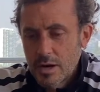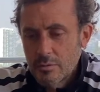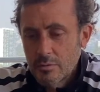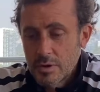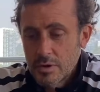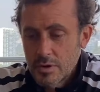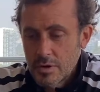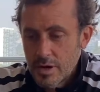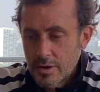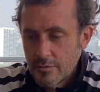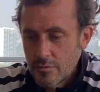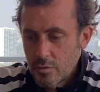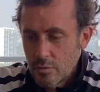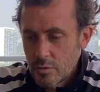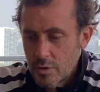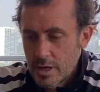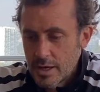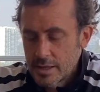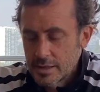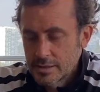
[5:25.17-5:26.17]
e, bueno, en la
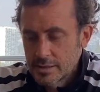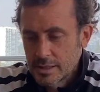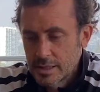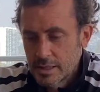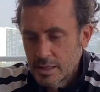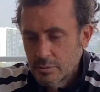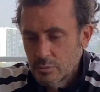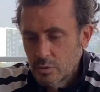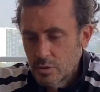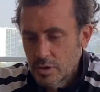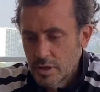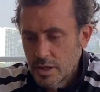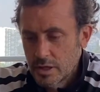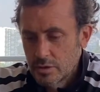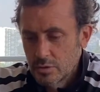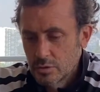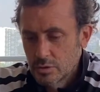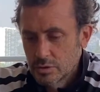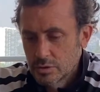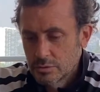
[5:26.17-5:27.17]
Fórmula e es el equipo de
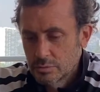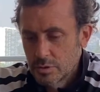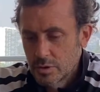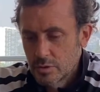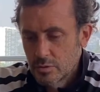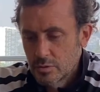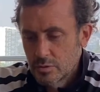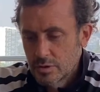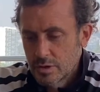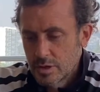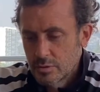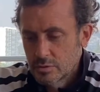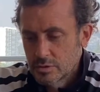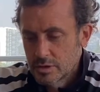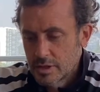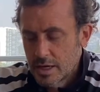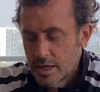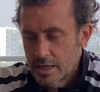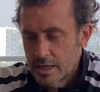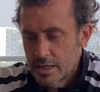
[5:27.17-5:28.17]
ellos, pero en
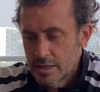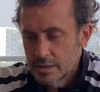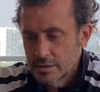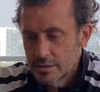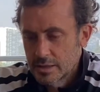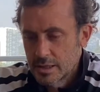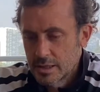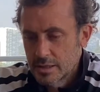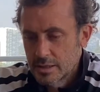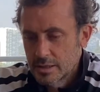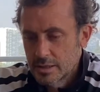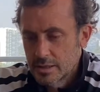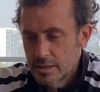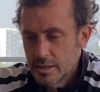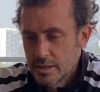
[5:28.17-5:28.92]
Australia están